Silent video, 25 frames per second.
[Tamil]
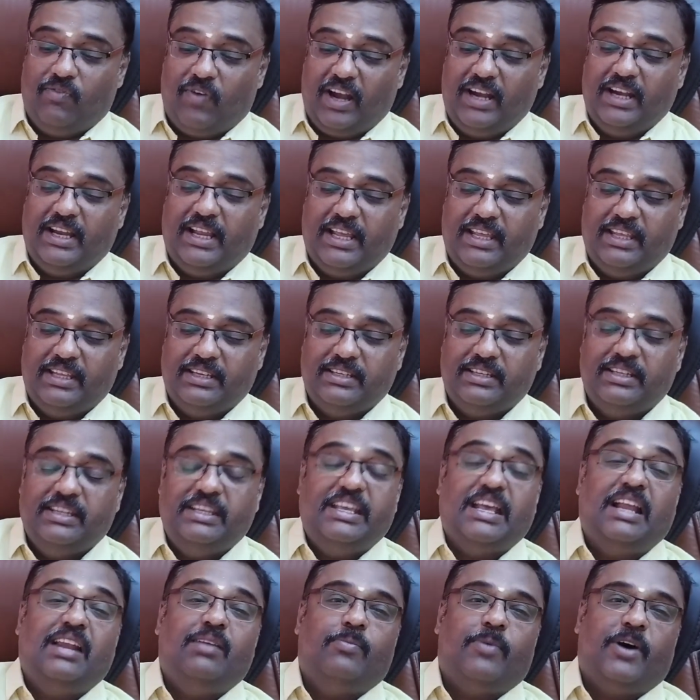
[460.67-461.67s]
வாழ்க்கையின்
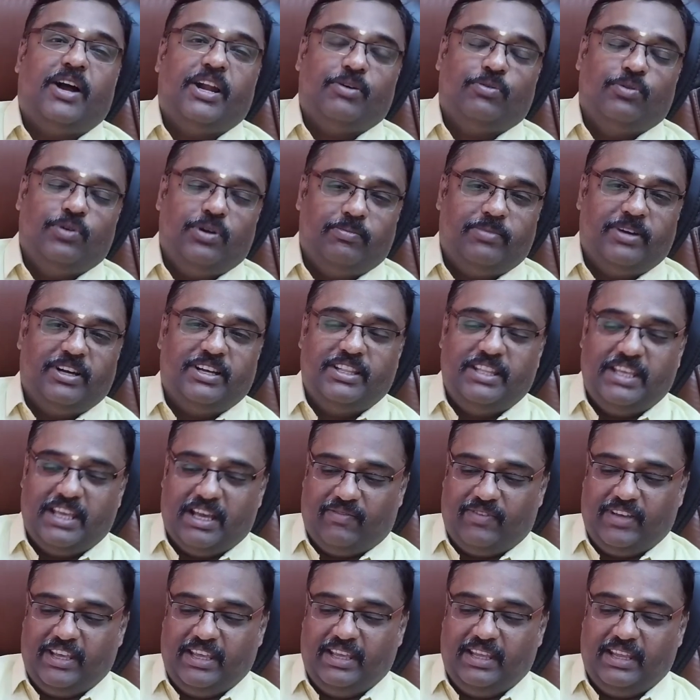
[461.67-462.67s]
இயல்பான ஒரு பகுதி
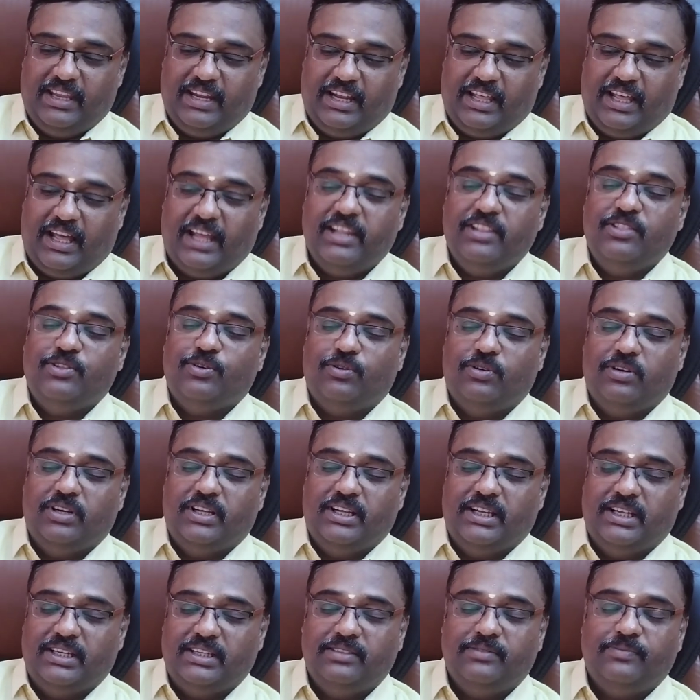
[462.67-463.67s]
அவை என அறிந்து
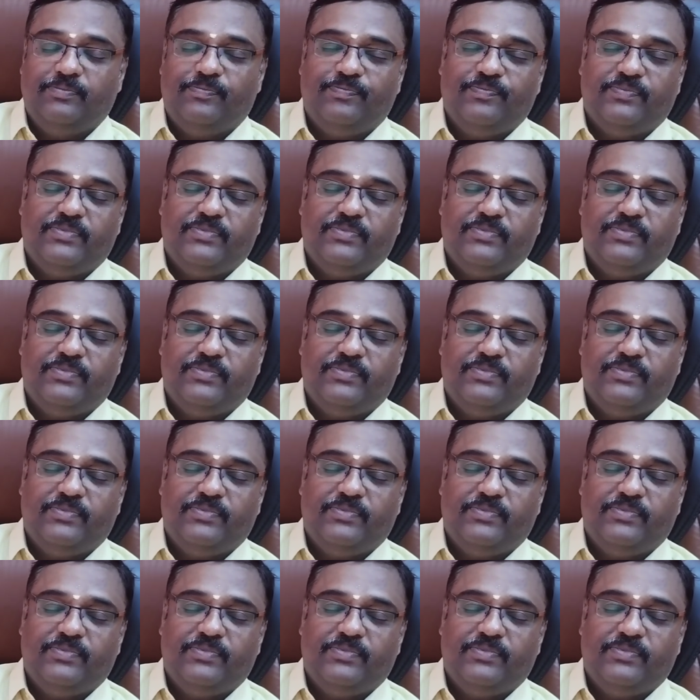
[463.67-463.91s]
கொள்ளுங்கள்